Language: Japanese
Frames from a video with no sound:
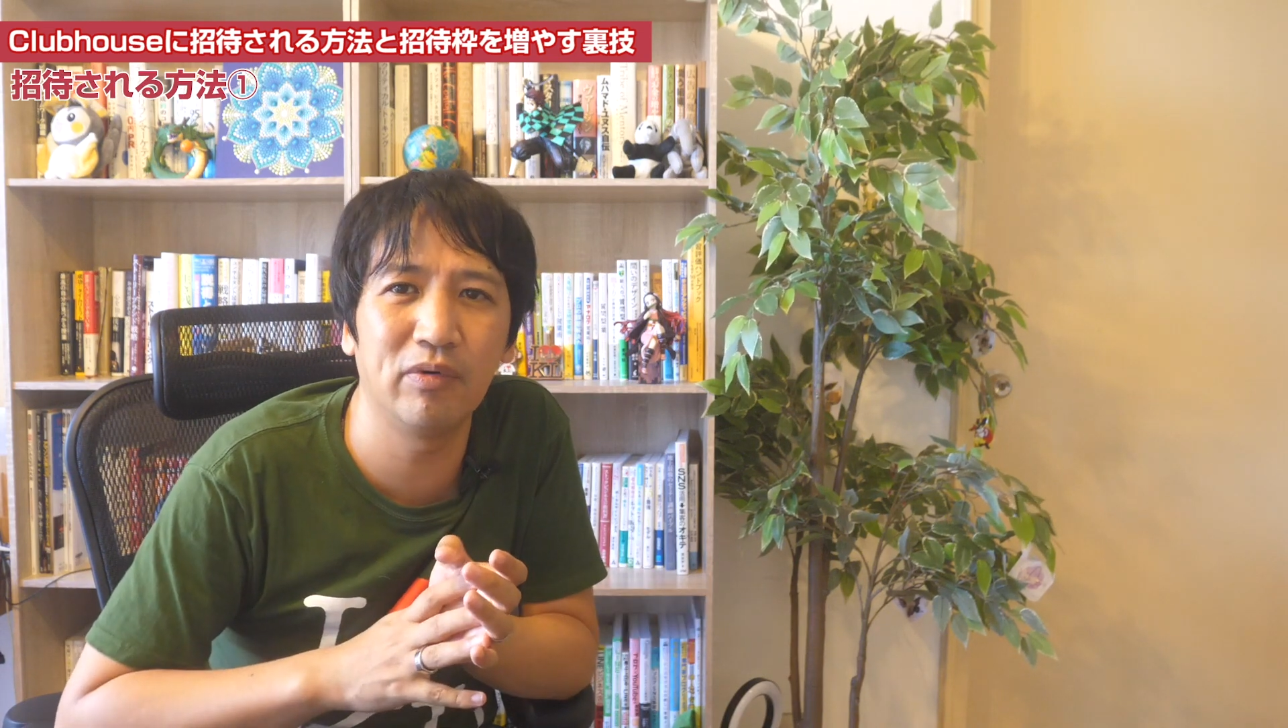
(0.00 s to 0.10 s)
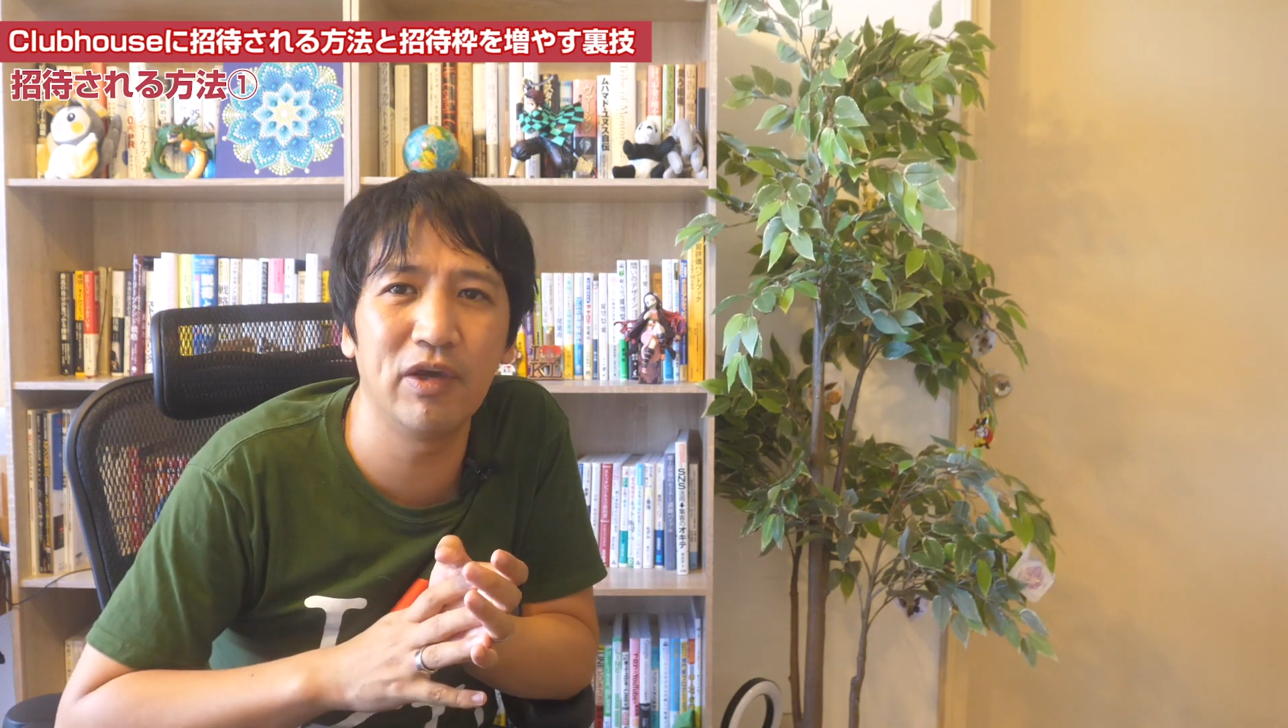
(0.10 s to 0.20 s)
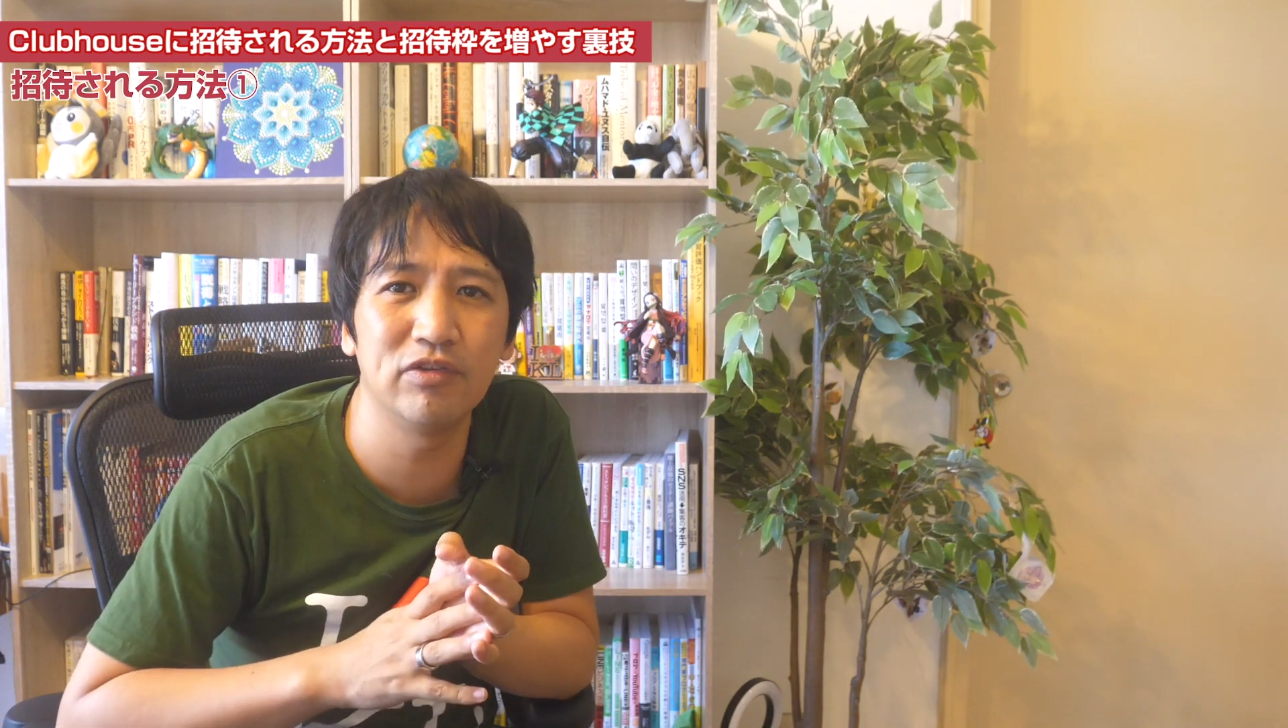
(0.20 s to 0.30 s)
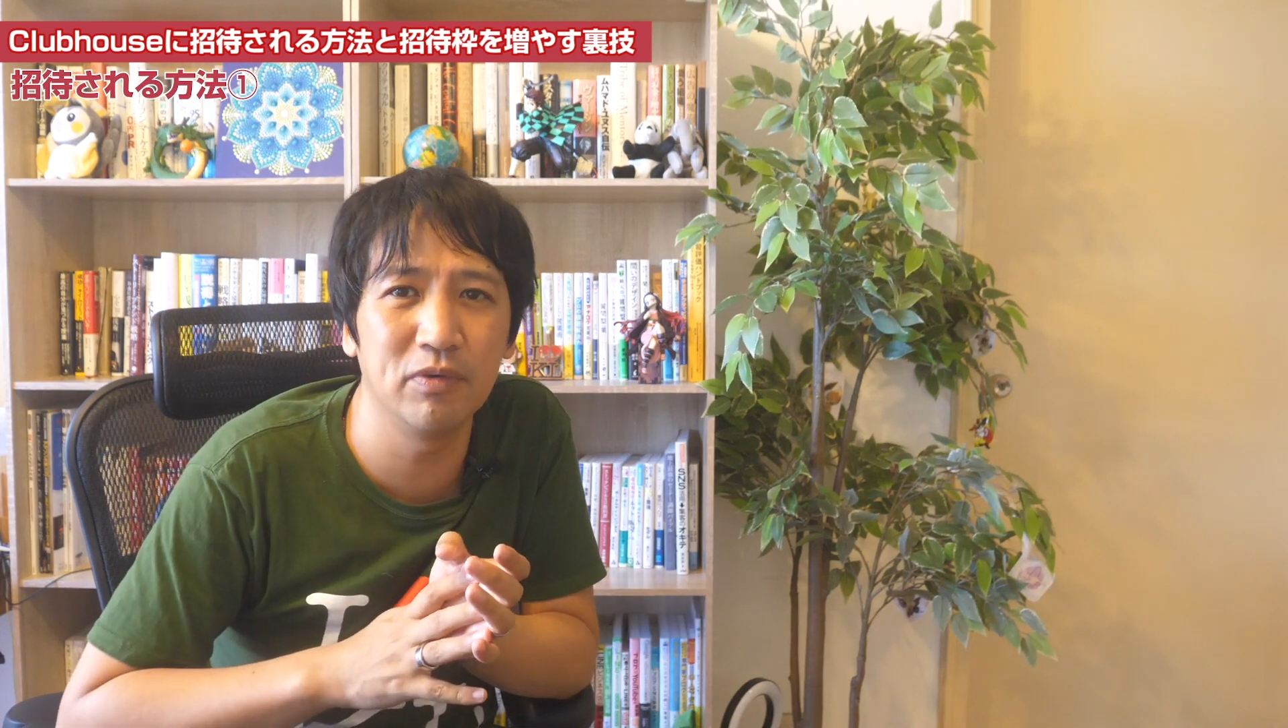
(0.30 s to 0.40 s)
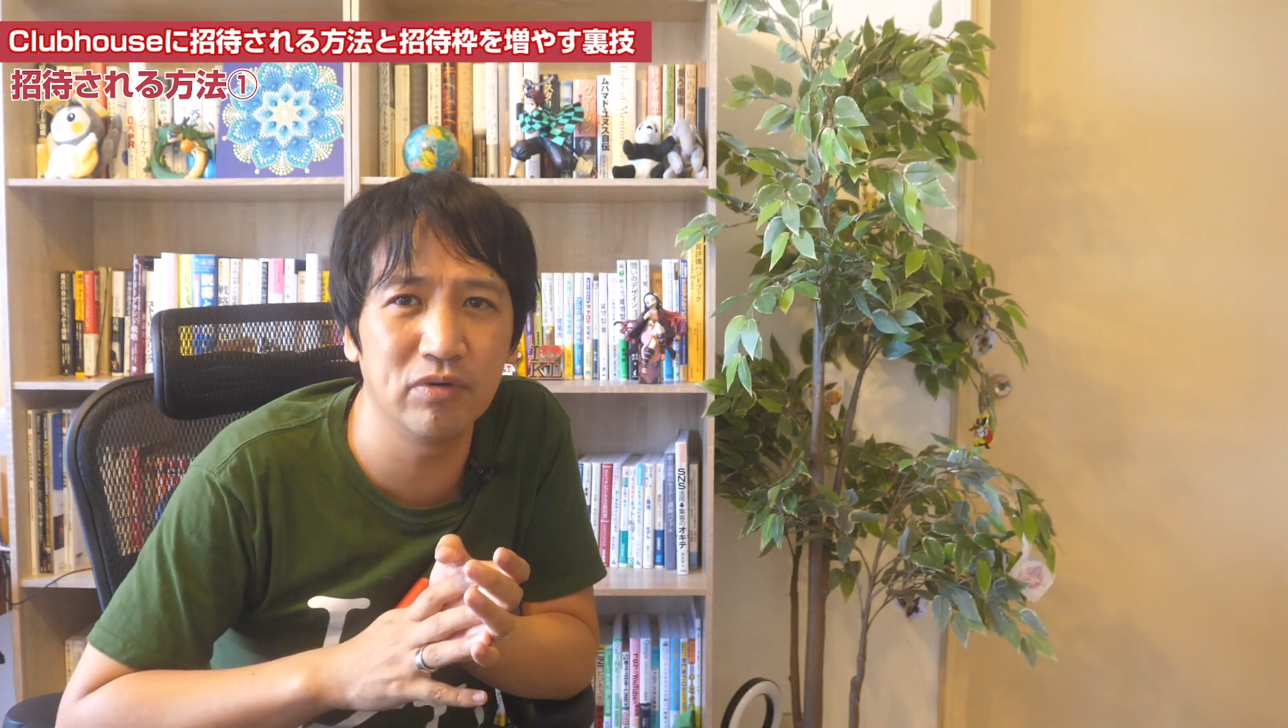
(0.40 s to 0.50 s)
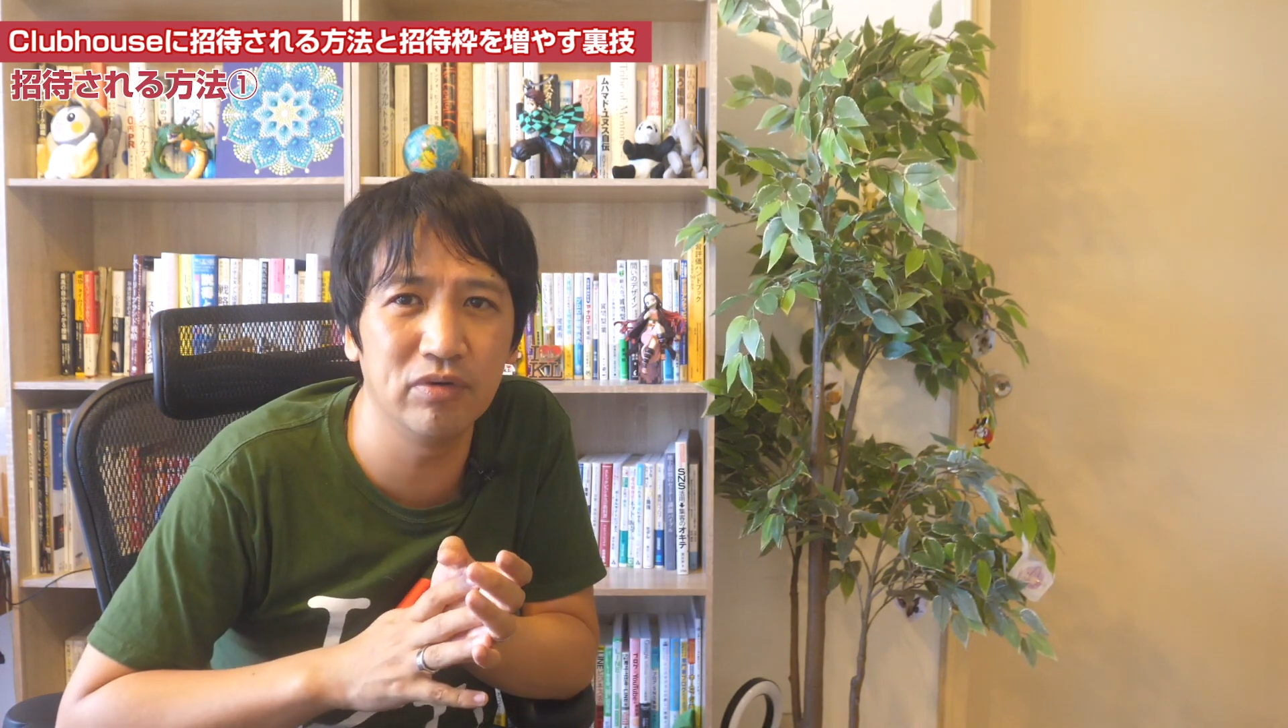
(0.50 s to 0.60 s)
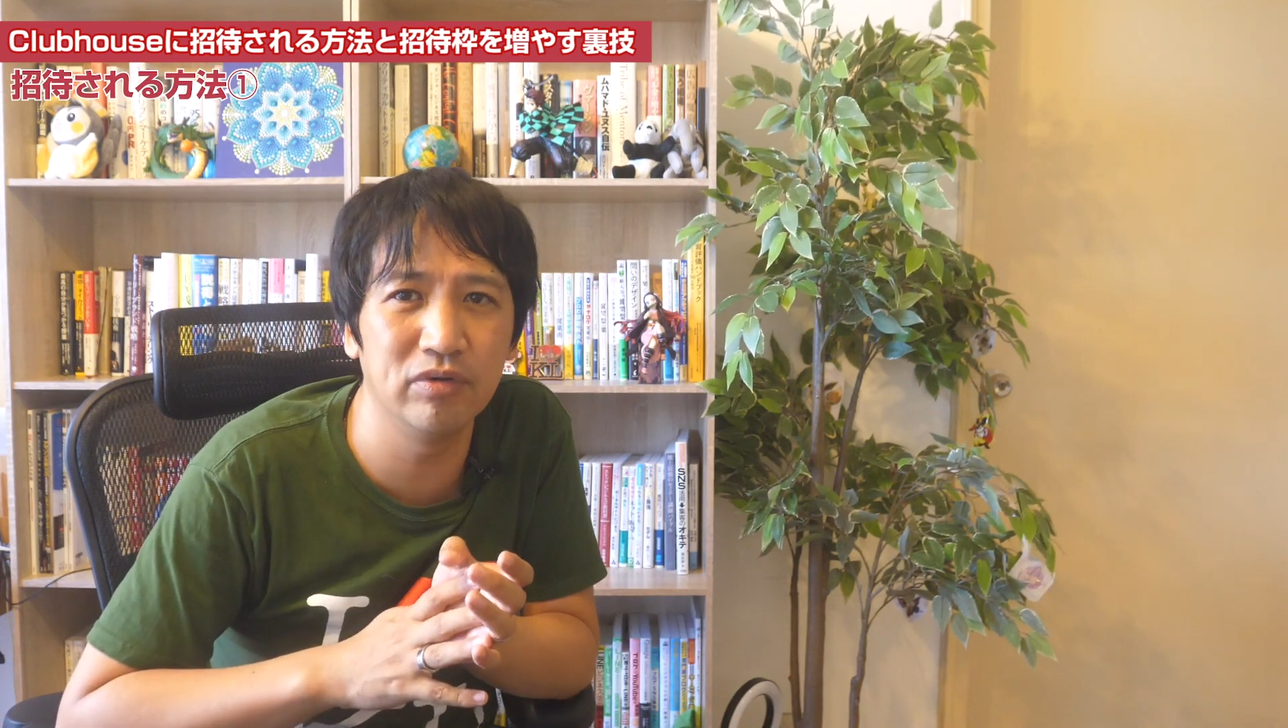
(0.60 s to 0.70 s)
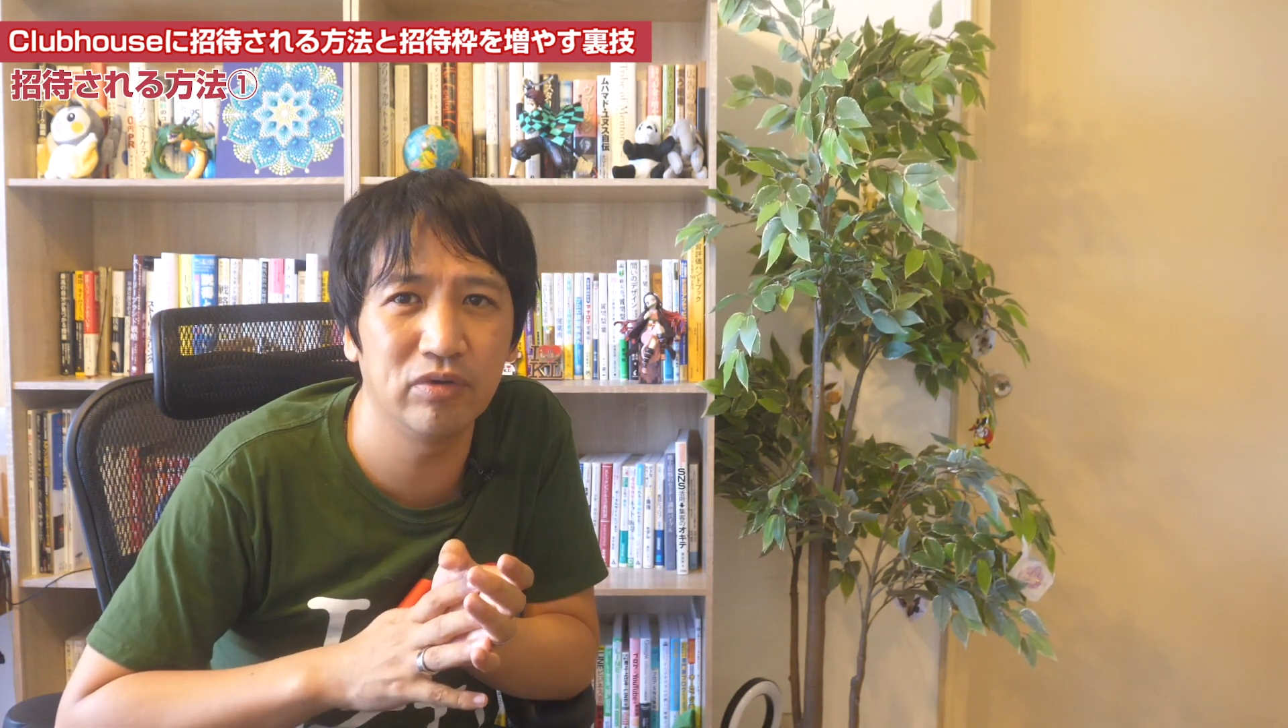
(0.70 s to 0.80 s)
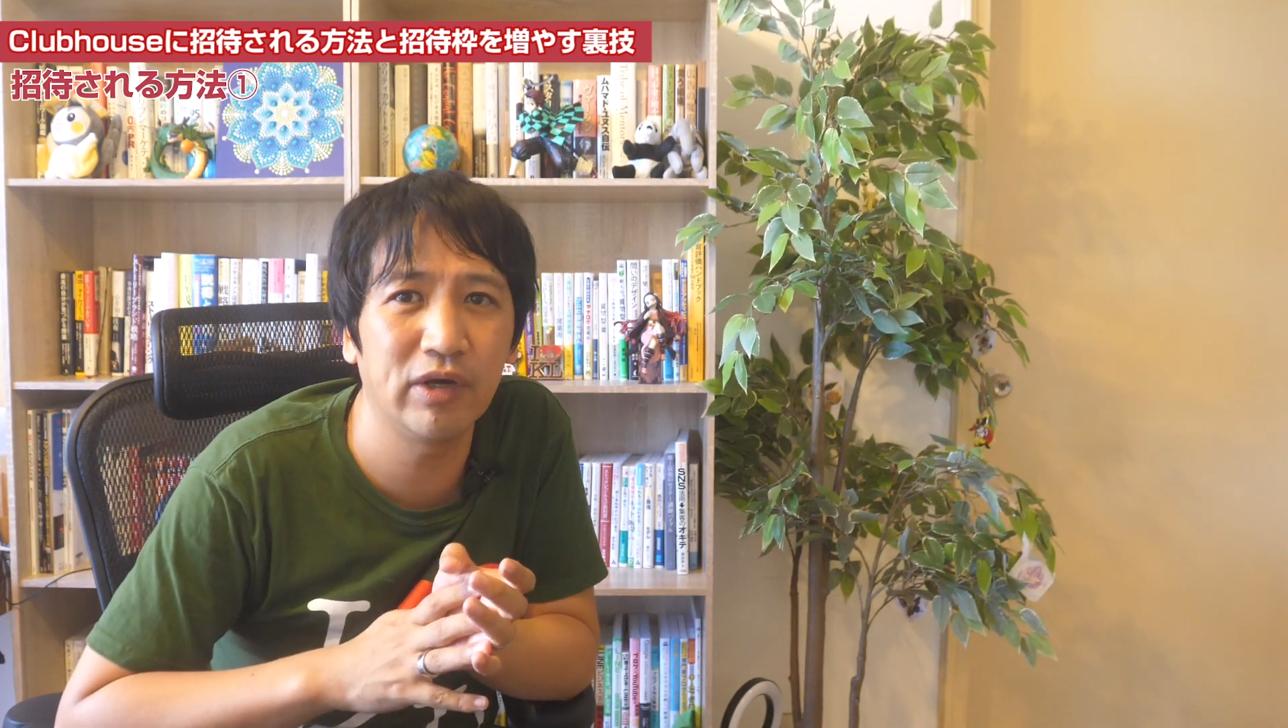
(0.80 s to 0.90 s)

が Facebook